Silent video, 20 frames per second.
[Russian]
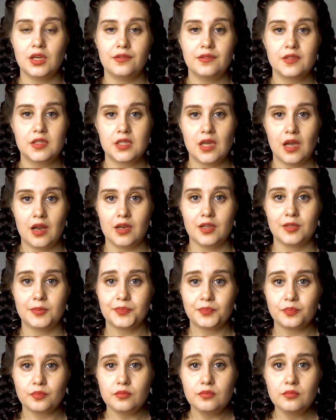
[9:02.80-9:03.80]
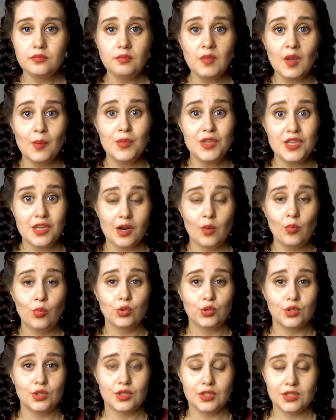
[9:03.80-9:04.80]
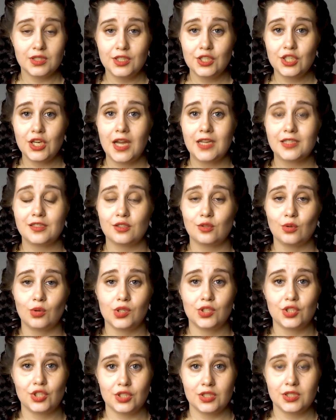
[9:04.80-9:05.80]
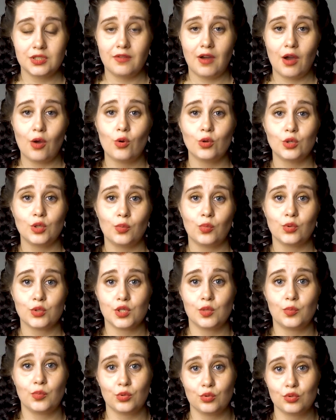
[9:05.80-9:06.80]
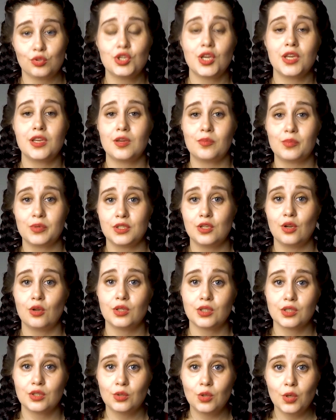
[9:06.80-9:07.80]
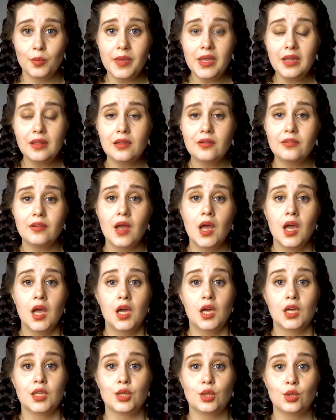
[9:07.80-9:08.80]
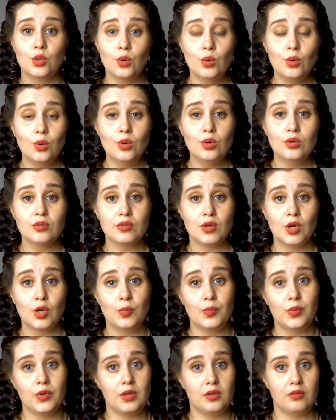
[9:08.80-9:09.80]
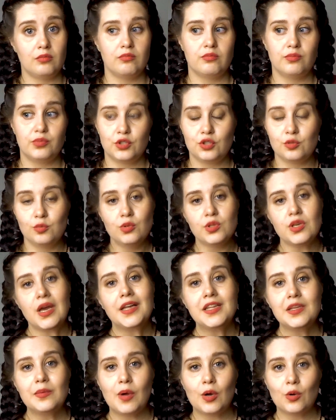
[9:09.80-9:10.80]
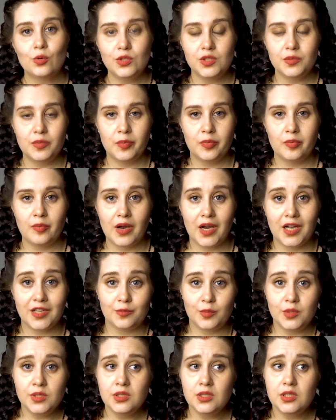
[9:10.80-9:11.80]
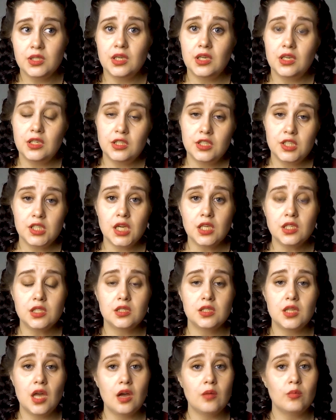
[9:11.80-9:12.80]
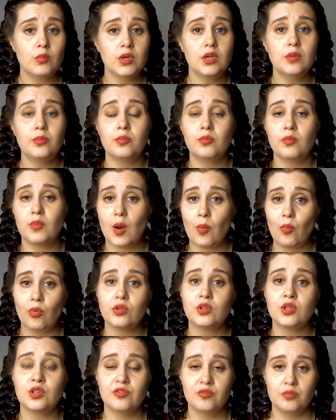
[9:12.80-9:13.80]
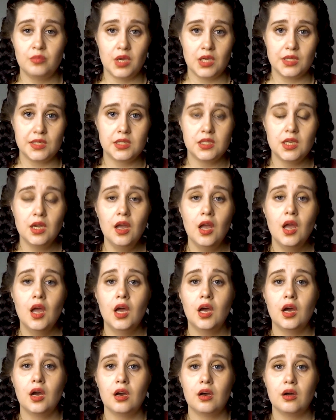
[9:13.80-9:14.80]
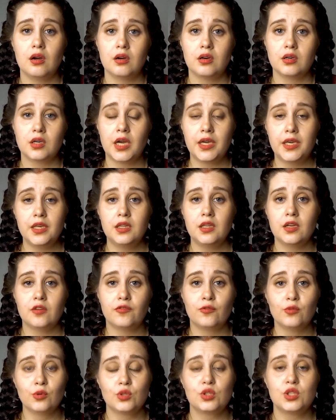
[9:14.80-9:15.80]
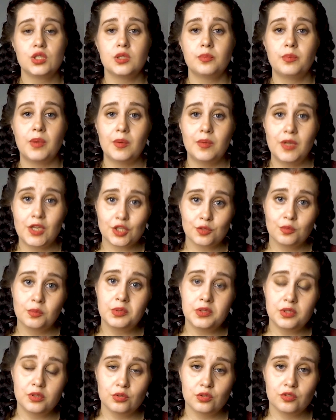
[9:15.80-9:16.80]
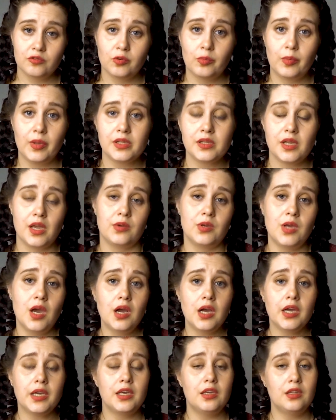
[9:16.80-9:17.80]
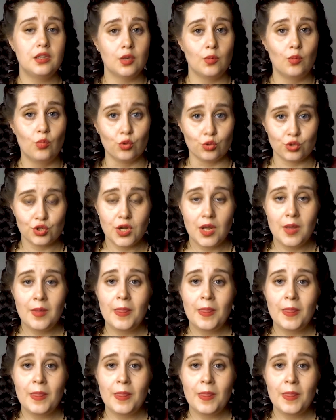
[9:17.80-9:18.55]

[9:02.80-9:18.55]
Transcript: официально мне работать разрешается только через два года после получения определенных документов, то как бы почему я не могу тебе помогать в бизнесе? И сейчас, да, мы работаем вместе, а, какие-то функции по нашему бизнесу выполняю я, какие-то муж.